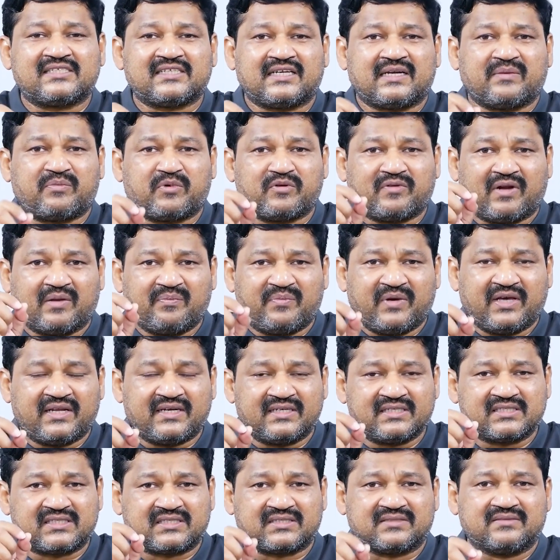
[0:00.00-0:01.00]
కలిసేటప్పుడు వాళ్ళ
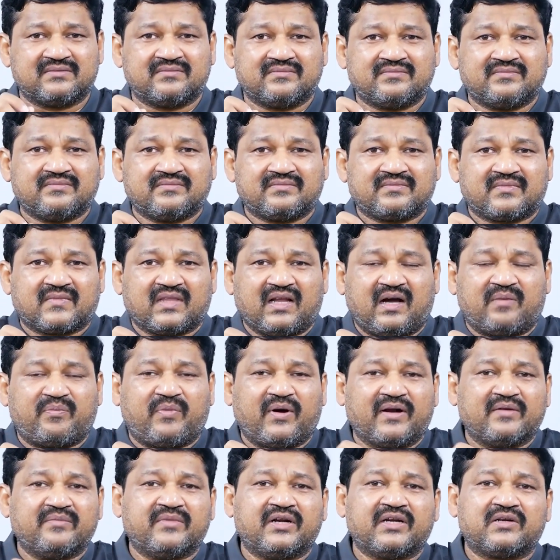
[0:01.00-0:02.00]
పేరెంట్స్
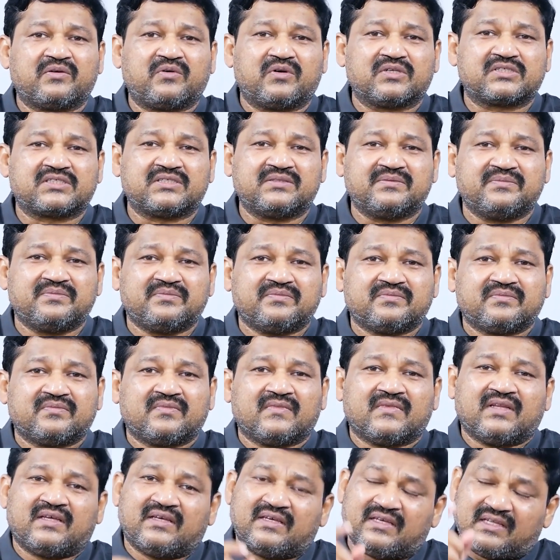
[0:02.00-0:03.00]
అపాయింట్మెంట్ కోసం
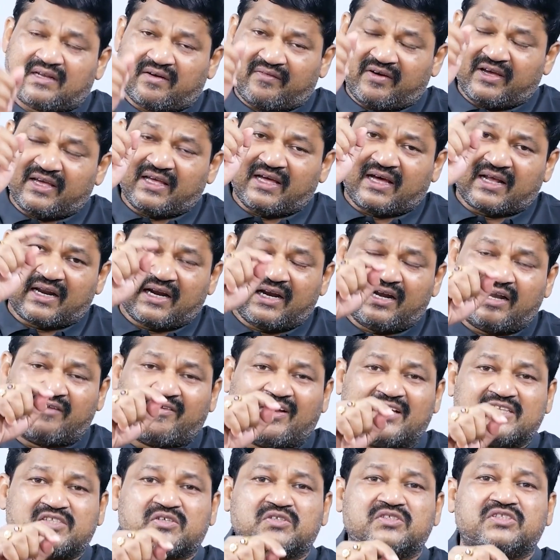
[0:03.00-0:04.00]
ఇరవై ఆరేళ్ల
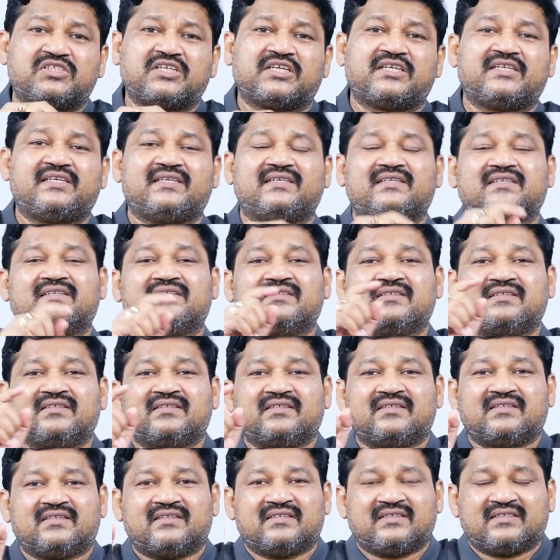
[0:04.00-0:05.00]
వయసు నుంచి
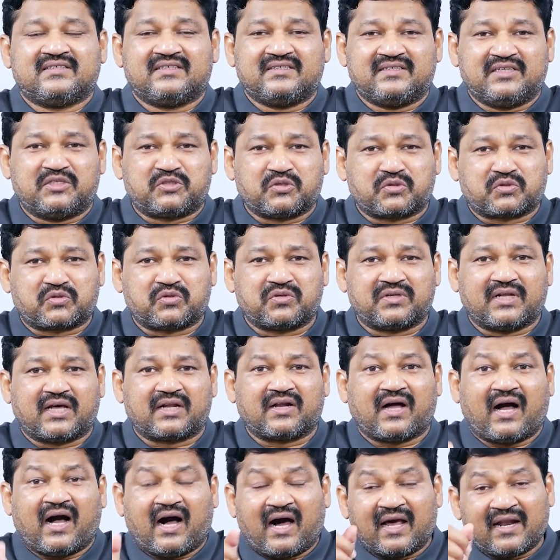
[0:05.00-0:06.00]

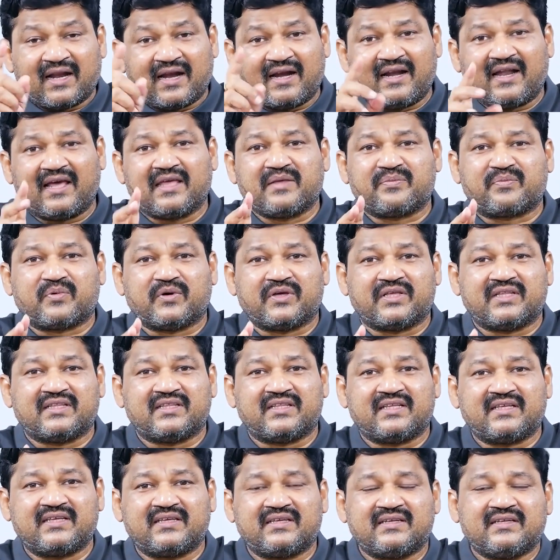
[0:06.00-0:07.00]
వెతుకుతున్నారు ఆరేళ్ళు
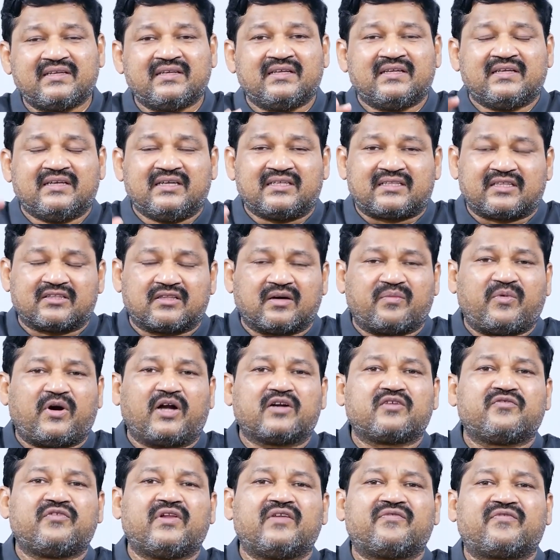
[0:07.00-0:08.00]
అయిపోయింది ఇతనితో
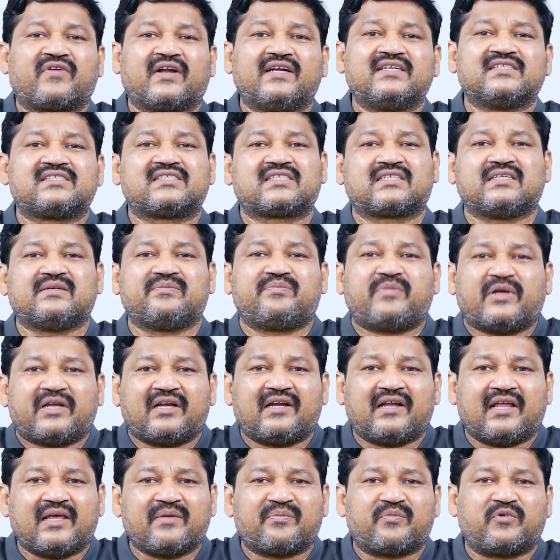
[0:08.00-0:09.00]
పాటు వీళ్ళ ఫ్రెండ్స్కి
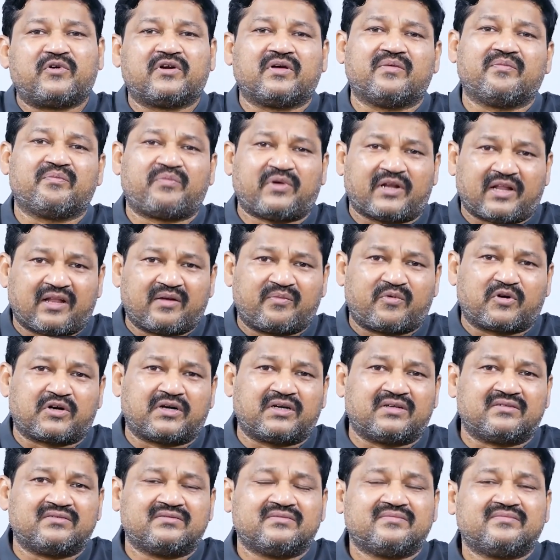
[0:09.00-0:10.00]
పెళ్ళిళ్ళు అయిపోవడం పిల్లలు
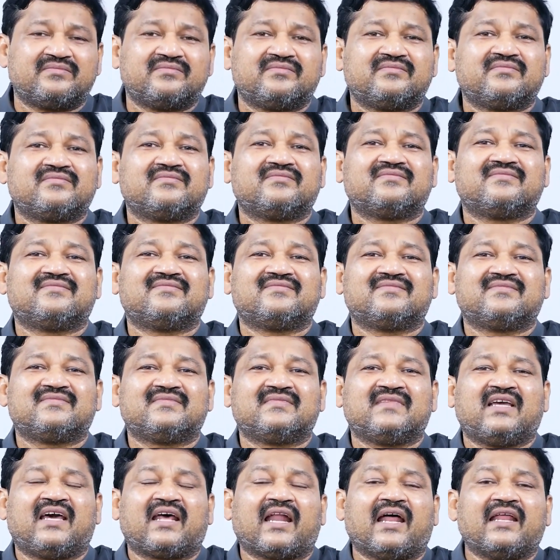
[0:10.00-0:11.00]
పుట్టడం
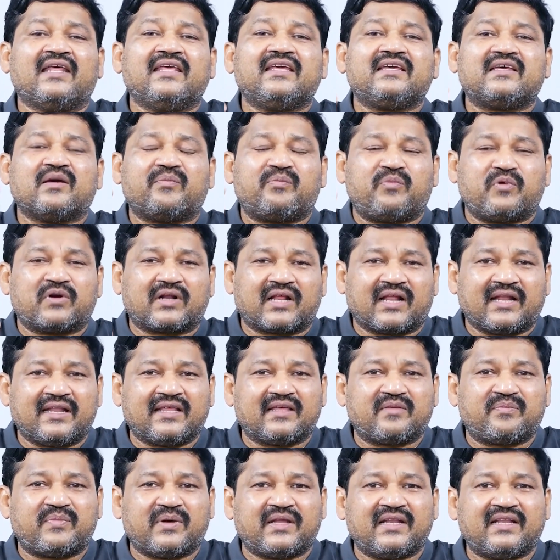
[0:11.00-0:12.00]
ఏరా ఇంకెప్పుడు రా
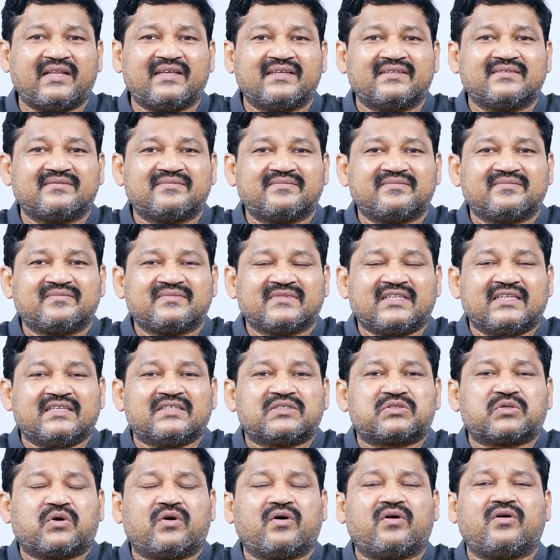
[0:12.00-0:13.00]
నీకు పెళ్ళి
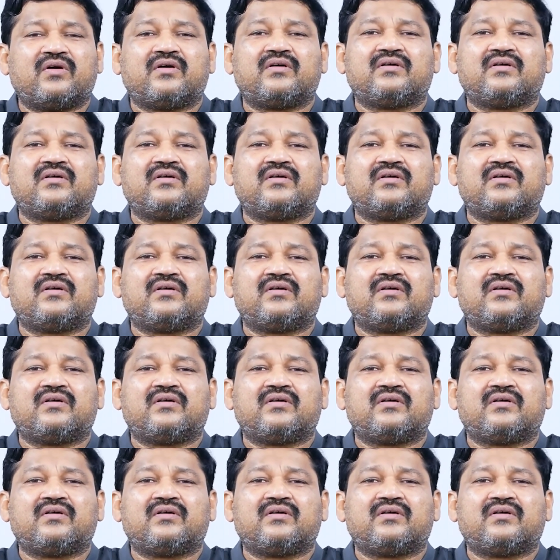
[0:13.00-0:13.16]
సో